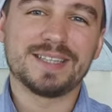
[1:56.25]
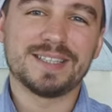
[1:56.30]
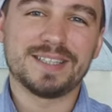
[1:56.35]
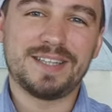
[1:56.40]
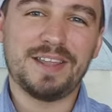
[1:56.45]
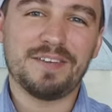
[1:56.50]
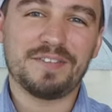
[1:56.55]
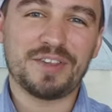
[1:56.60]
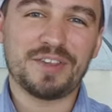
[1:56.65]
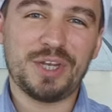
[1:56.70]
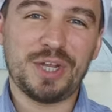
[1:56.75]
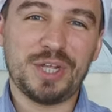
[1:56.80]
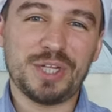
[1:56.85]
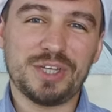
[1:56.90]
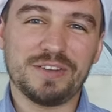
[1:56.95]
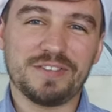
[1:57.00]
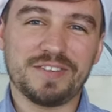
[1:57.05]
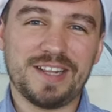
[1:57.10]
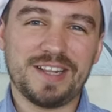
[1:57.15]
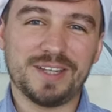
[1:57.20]
До
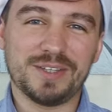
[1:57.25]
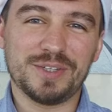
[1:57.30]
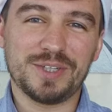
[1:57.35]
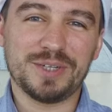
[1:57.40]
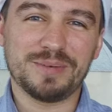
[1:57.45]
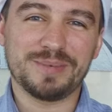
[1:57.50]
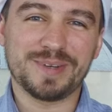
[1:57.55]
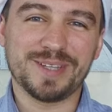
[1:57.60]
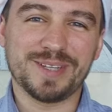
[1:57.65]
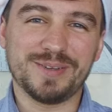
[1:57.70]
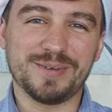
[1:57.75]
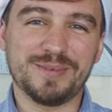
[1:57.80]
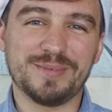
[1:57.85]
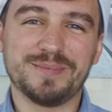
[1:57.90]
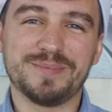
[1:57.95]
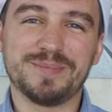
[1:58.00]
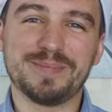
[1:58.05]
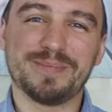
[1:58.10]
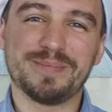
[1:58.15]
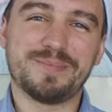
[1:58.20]
встречи в следующем году.
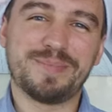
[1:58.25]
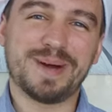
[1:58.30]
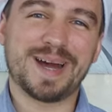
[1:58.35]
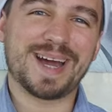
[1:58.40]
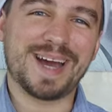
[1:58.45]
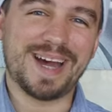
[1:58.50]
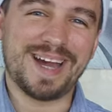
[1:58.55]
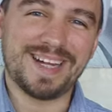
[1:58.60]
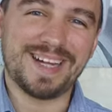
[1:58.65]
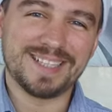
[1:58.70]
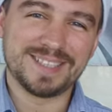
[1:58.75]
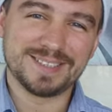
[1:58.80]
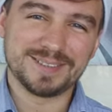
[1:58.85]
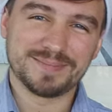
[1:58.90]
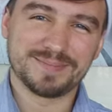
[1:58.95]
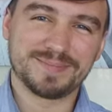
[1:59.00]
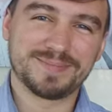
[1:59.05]
Пока!